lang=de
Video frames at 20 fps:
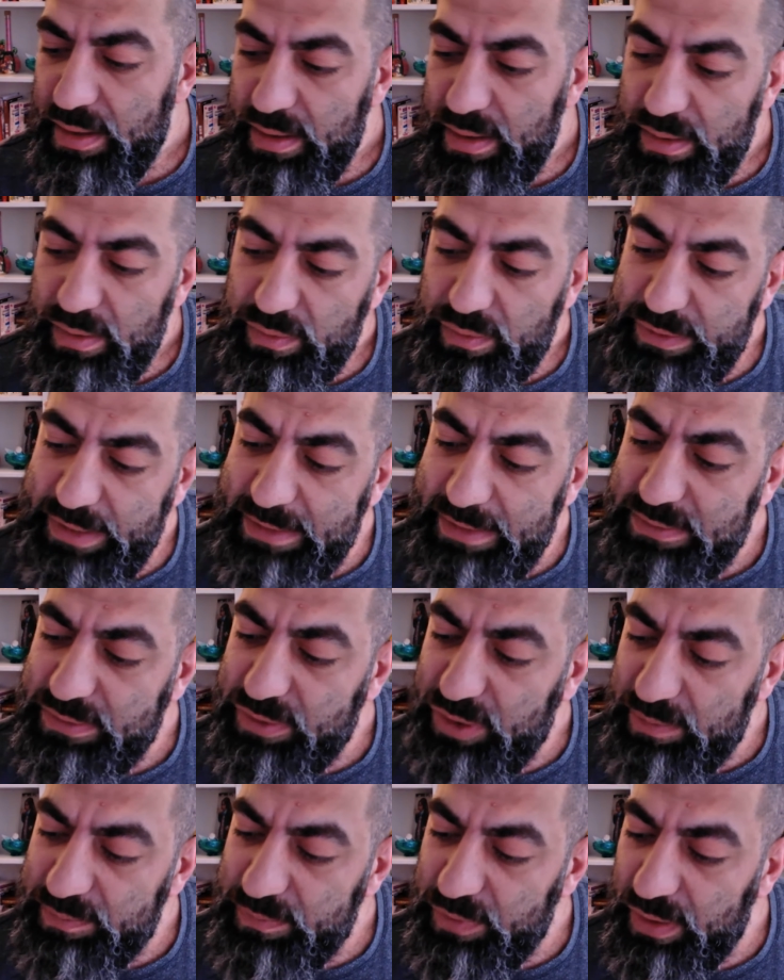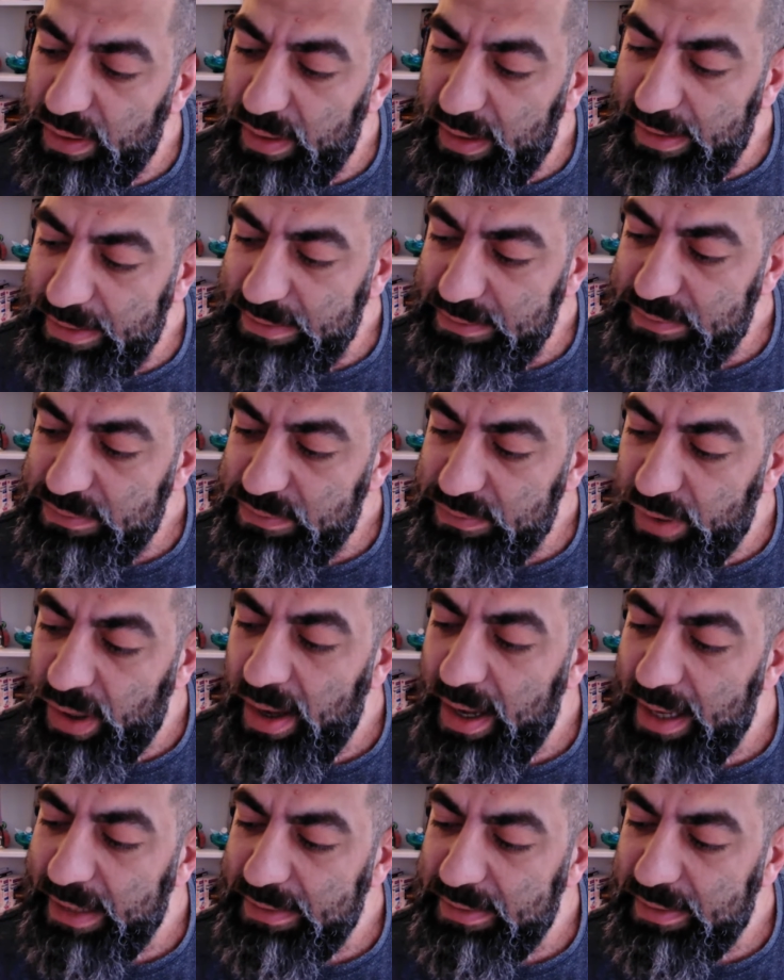Und jetzt kommt noch eins, noch
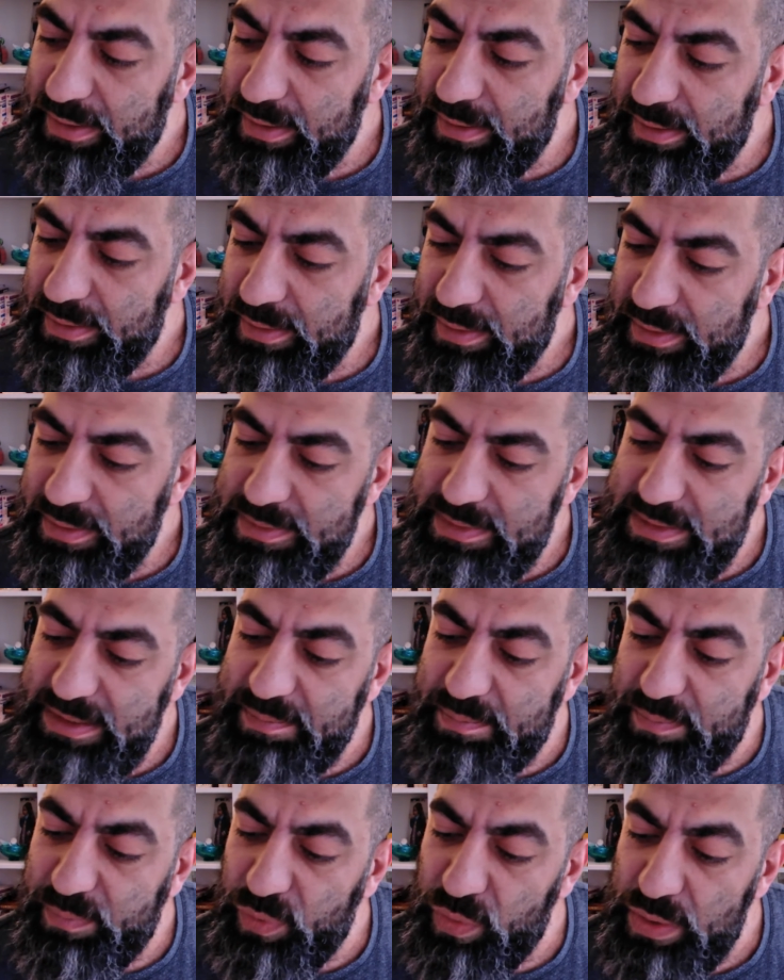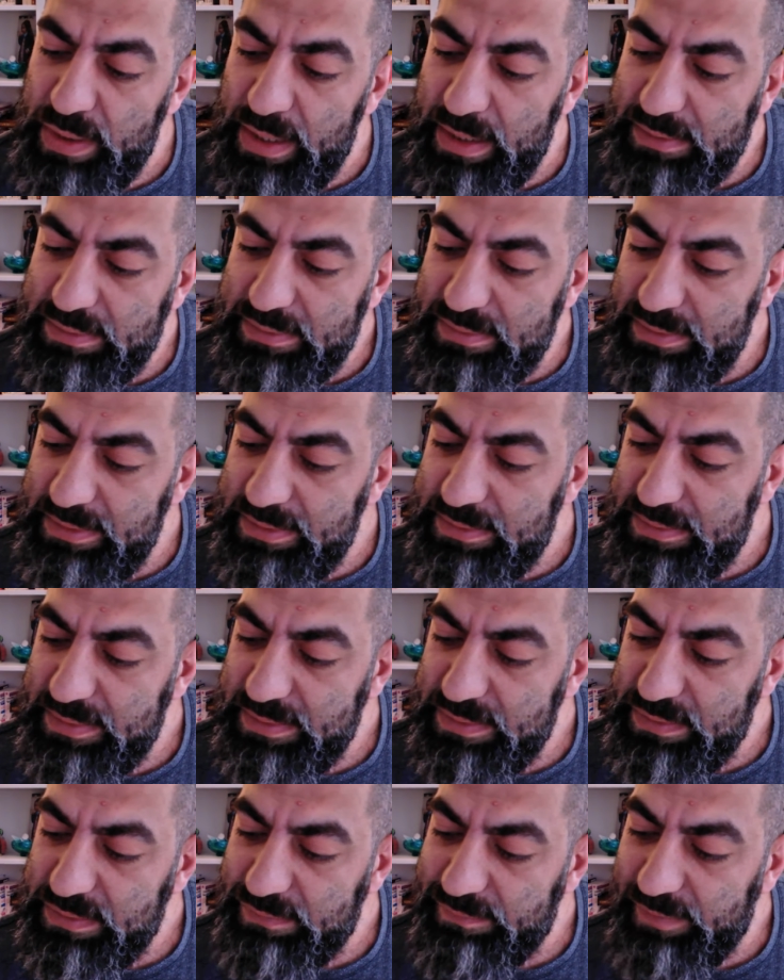ein Kind. In sieben Monaten ist
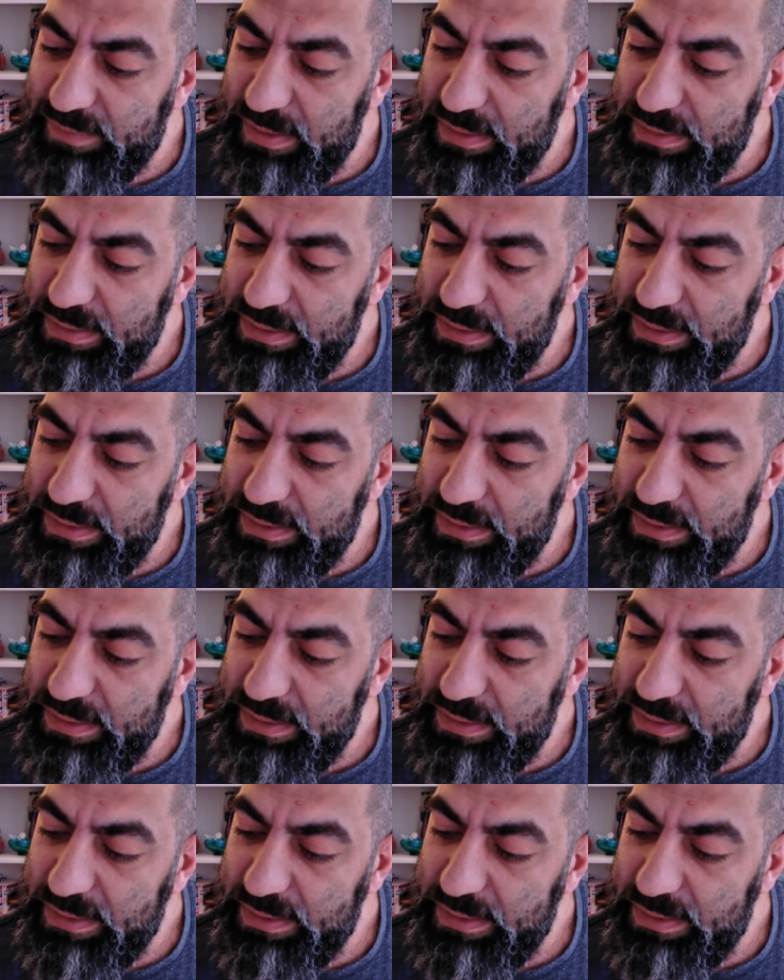es soweit.